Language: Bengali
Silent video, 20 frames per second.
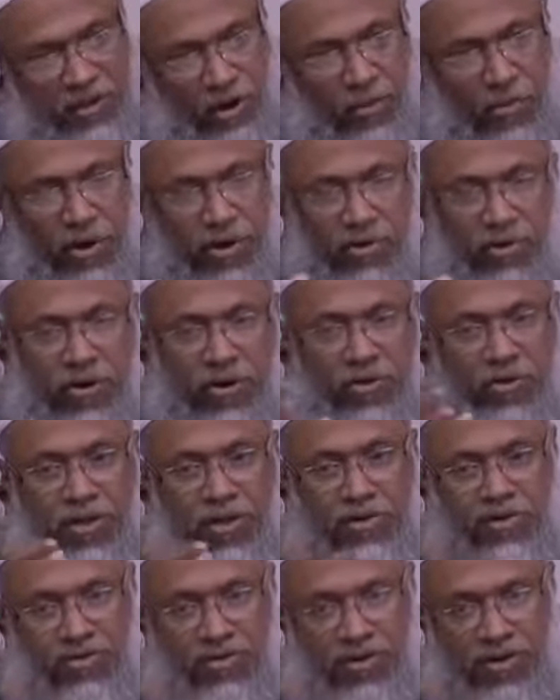তবা করে
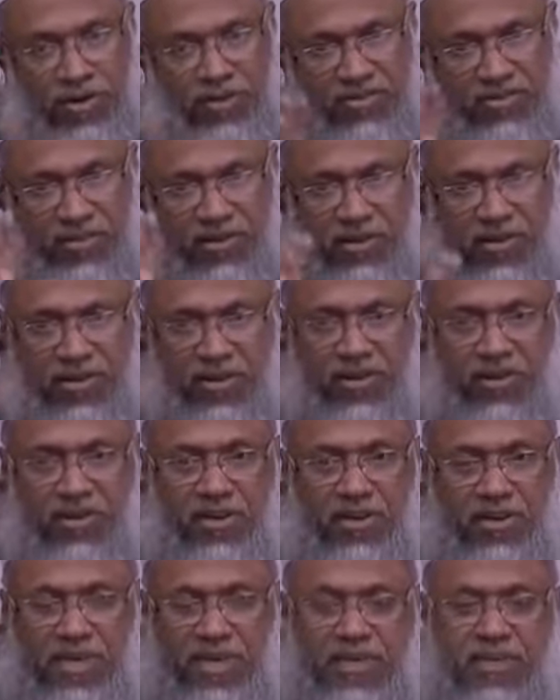ওদিকে চলে যাচ্ছেন
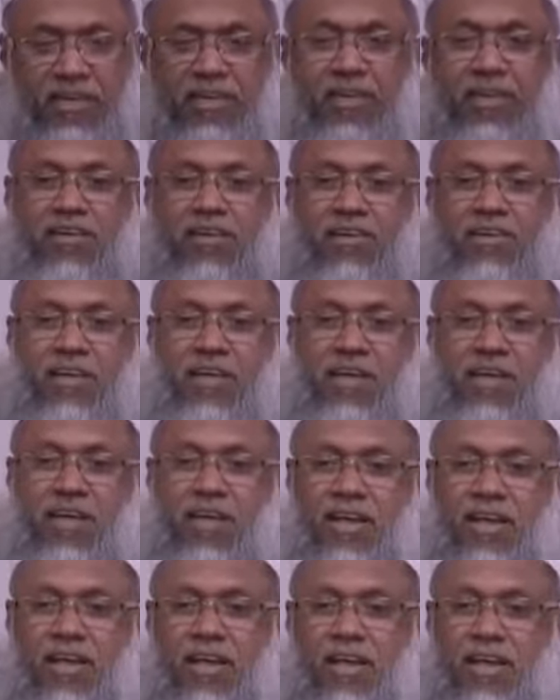যেতে যেতে
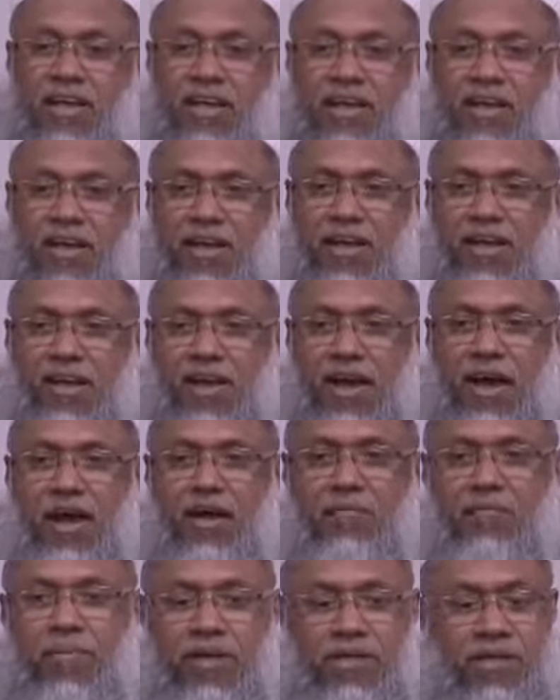
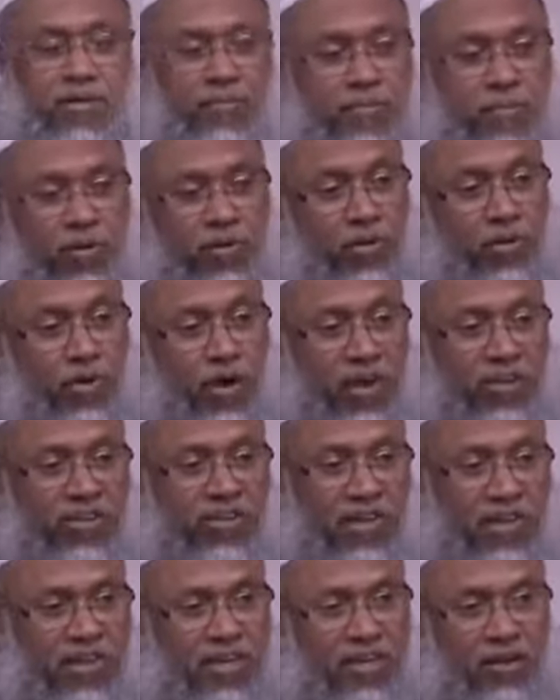মাধব মধ্য
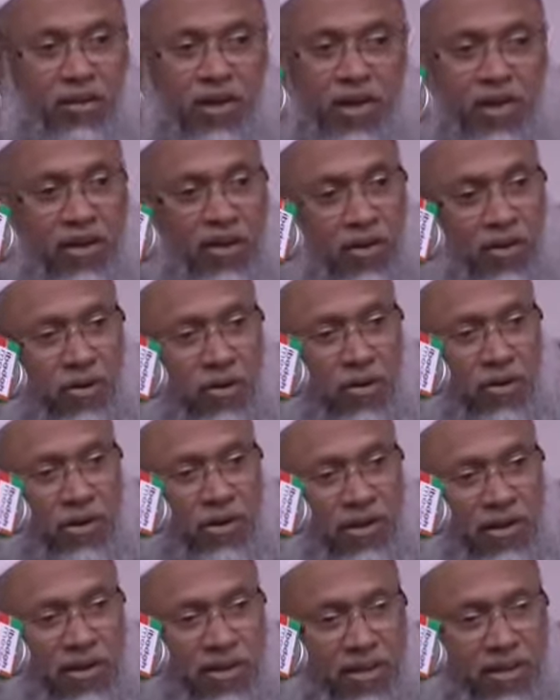রাস্তায় কি হয়ে গেল
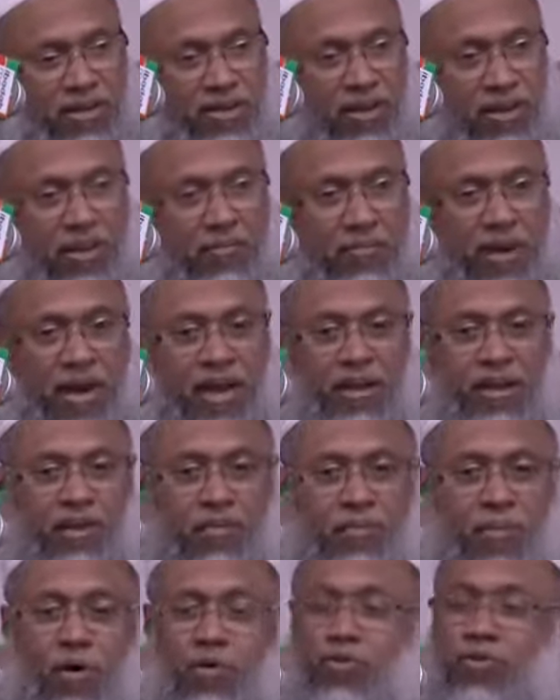তার
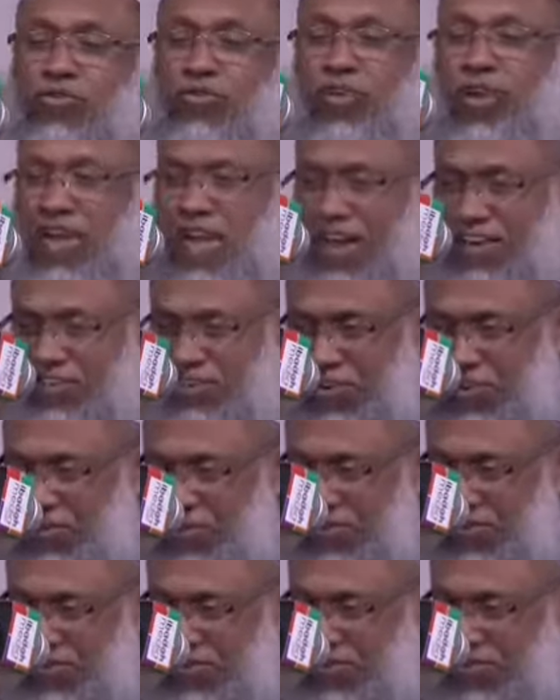মালাকুল মৌ চলে
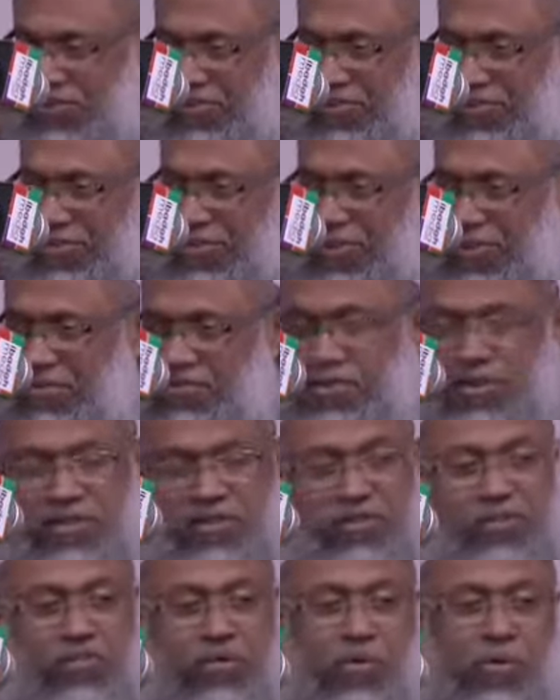আসলো
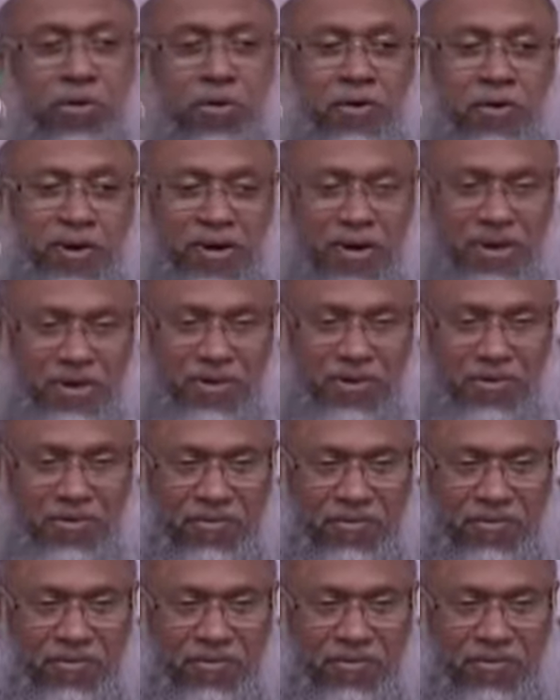মৃত্যুর সময় হয়ে গেল